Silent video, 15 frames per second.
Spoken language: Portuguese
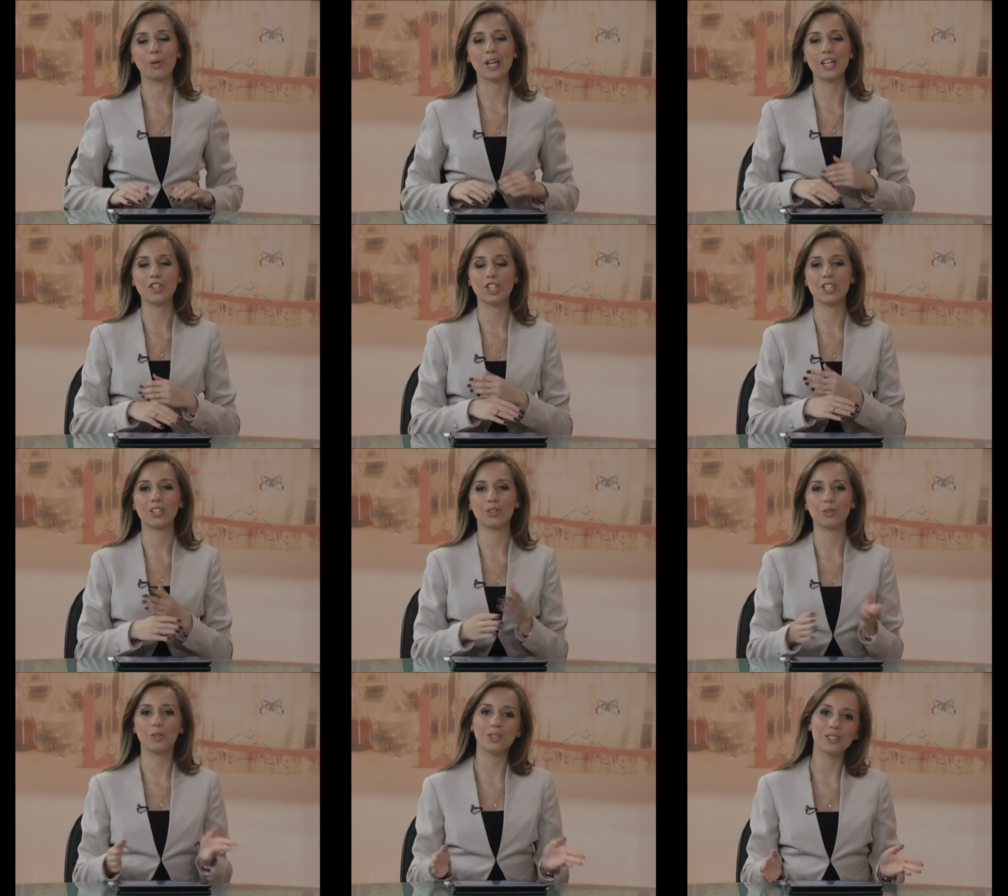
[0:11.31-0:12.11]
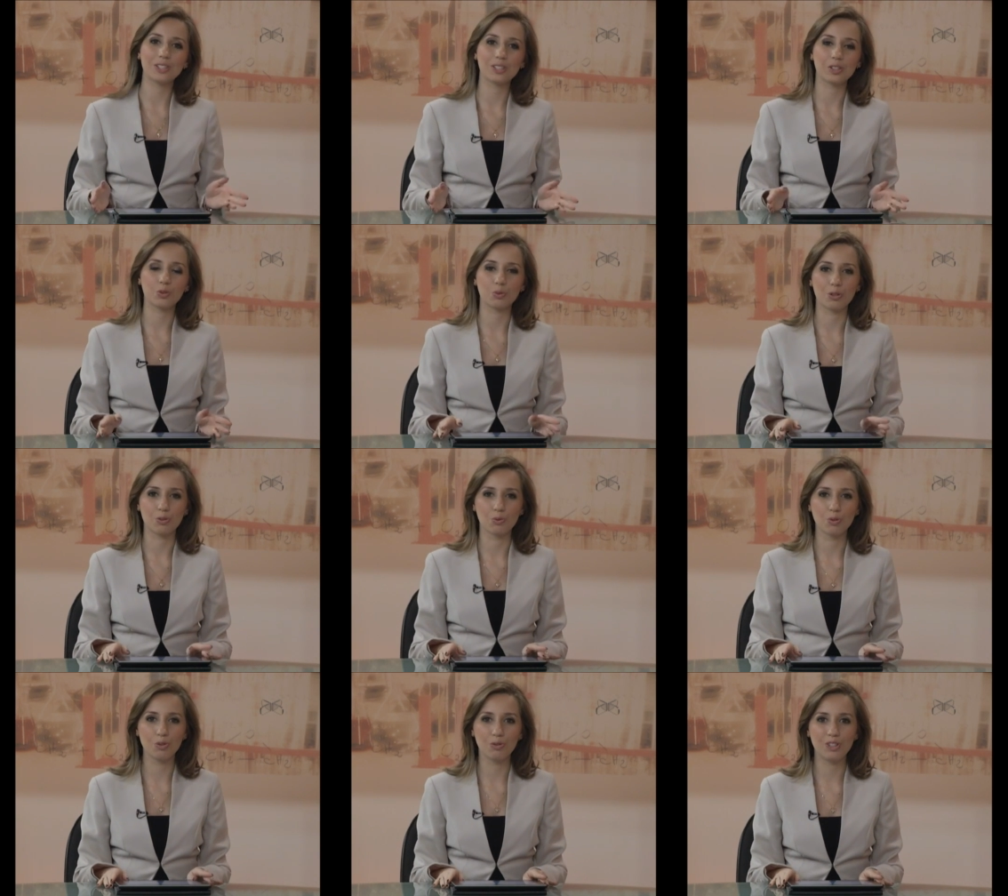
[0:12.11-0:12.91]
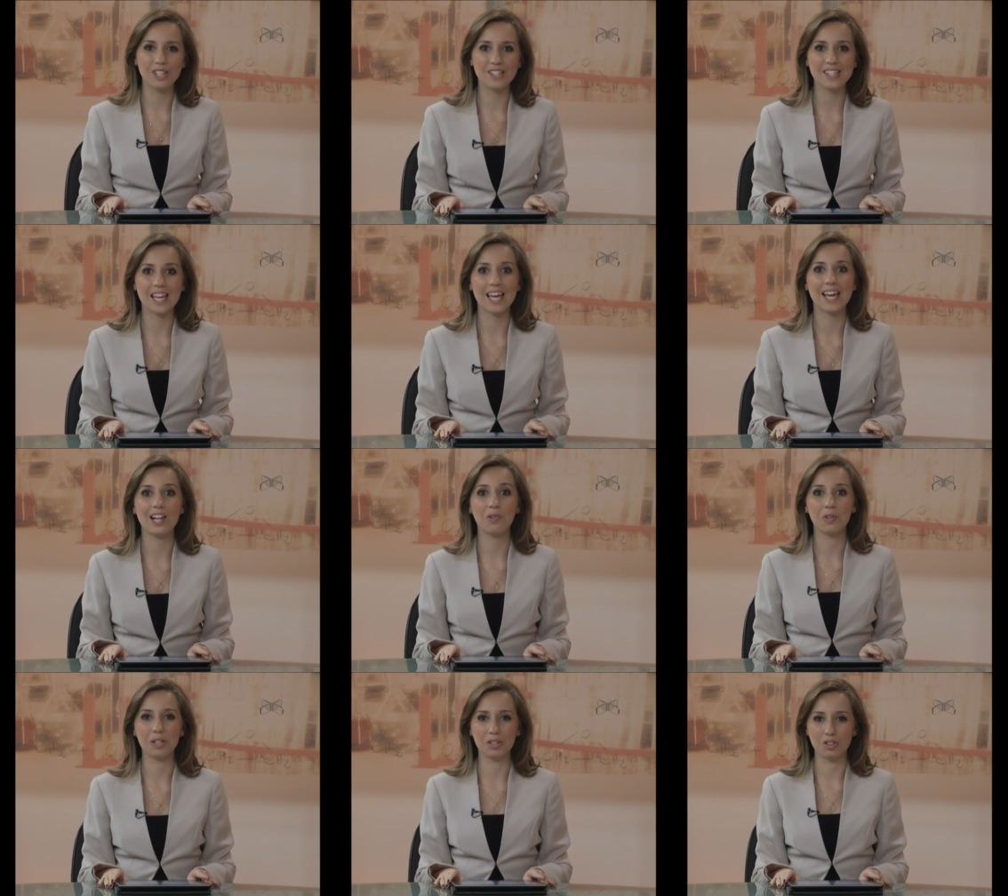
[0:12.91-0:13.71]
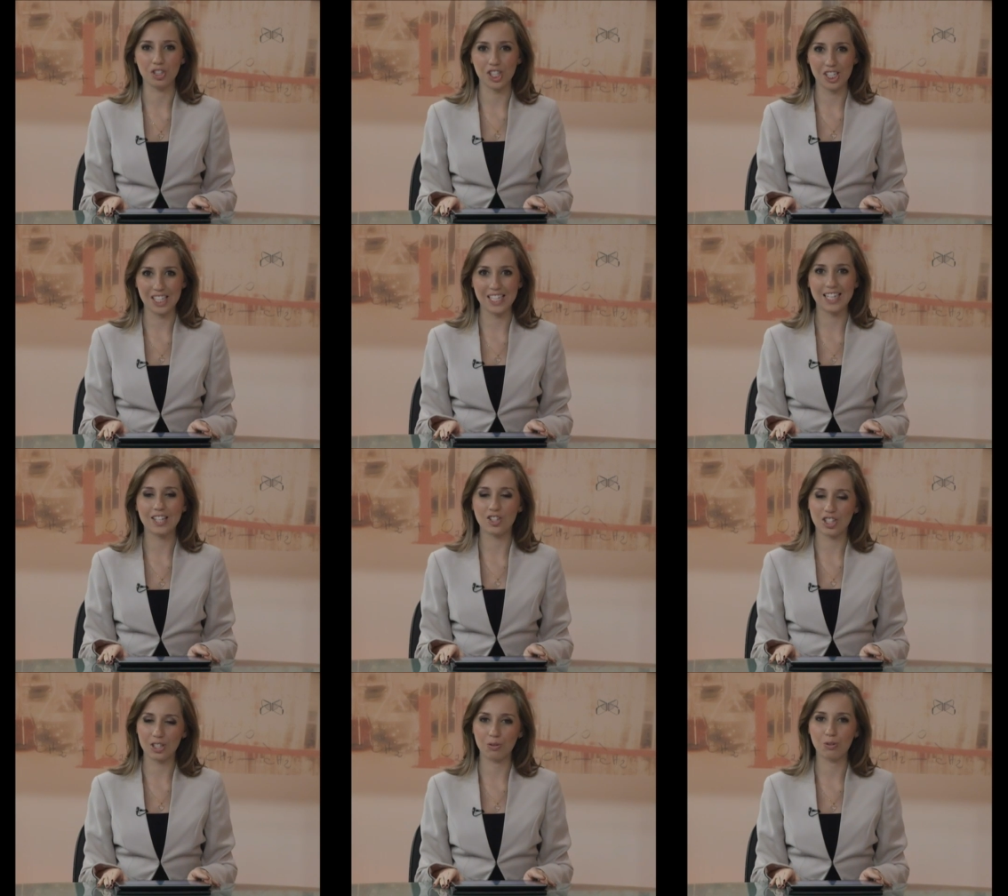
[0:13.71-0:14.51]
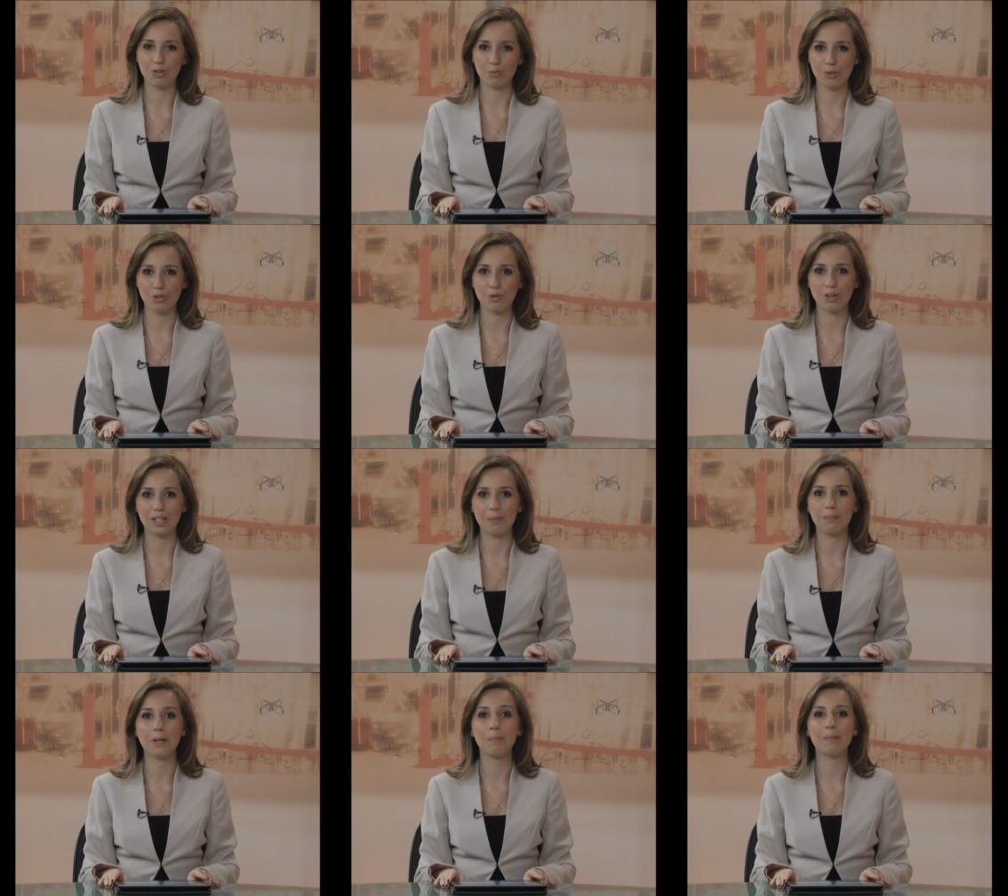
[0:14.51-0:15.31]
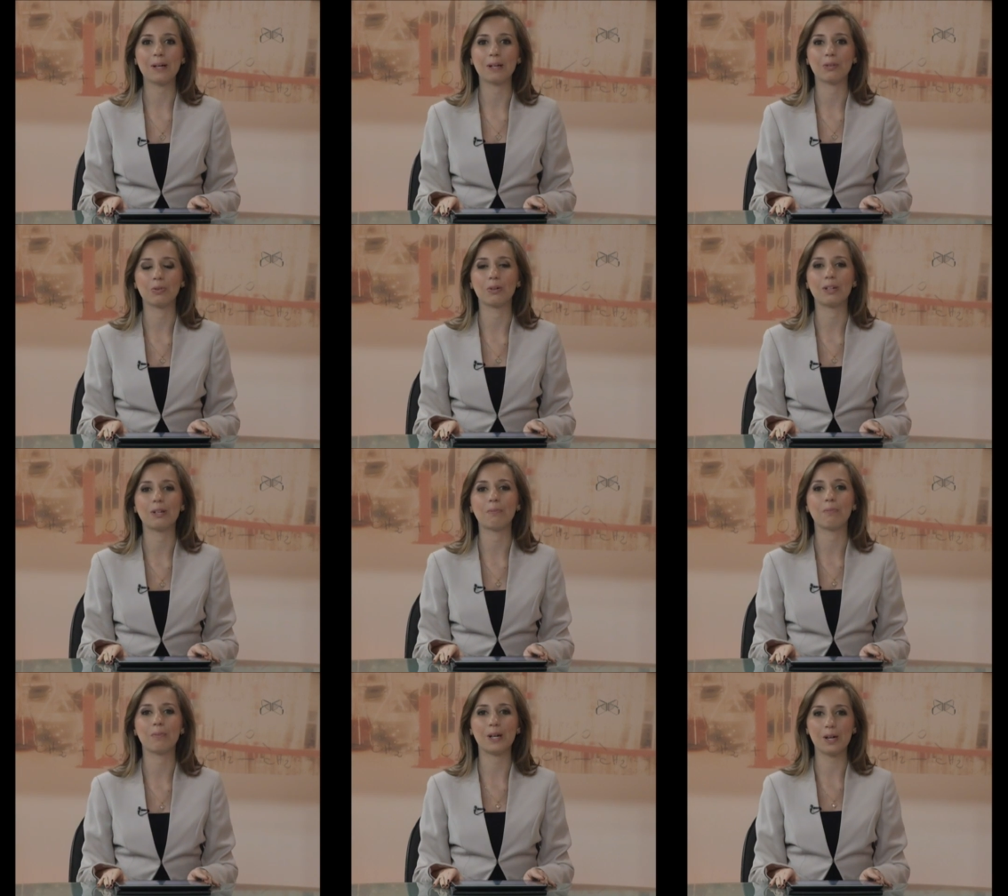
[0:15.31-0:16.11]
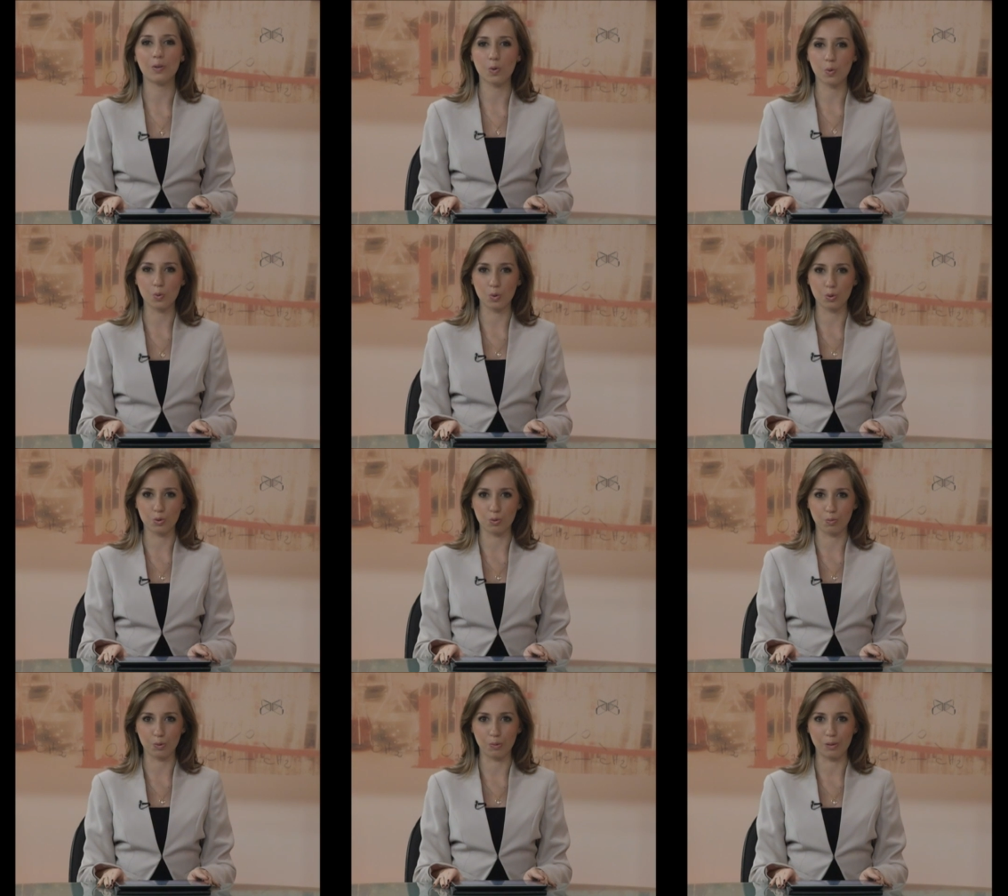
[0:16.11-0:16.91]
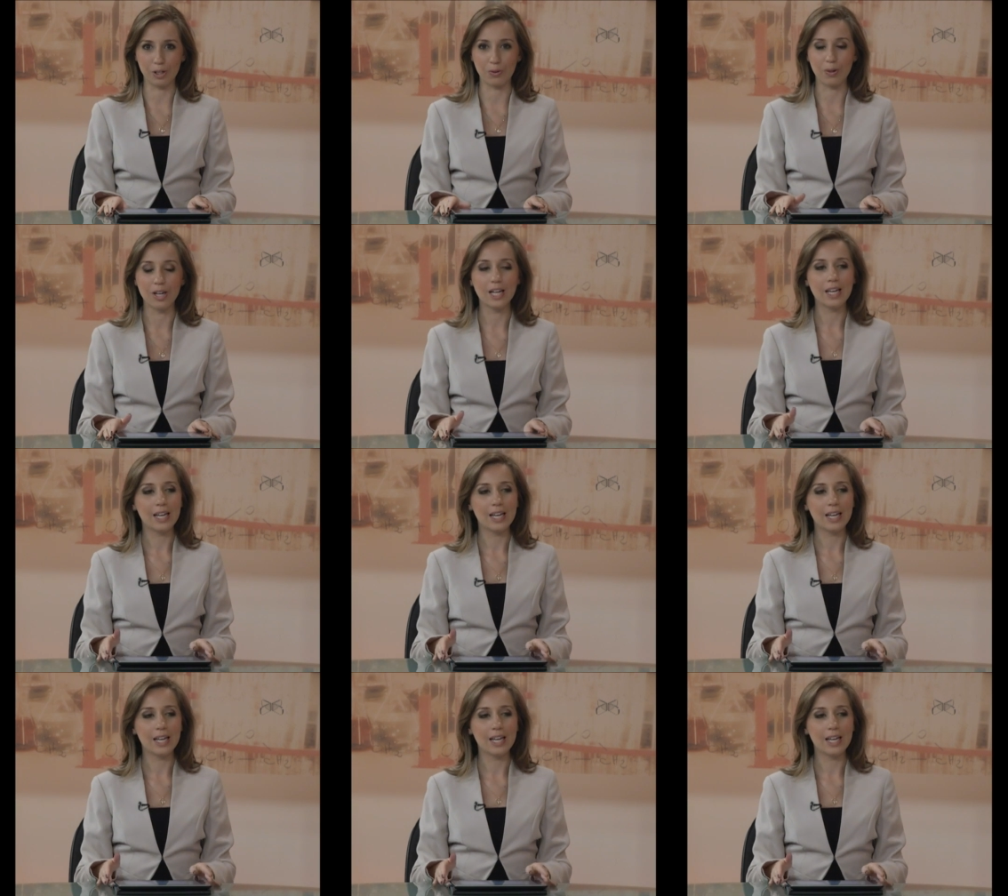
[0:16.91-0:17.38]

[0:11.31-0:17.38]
Quem tira todas as suas dúvidas é Hélio Gandini, que é diretor de uma escola preparatória para concurso público.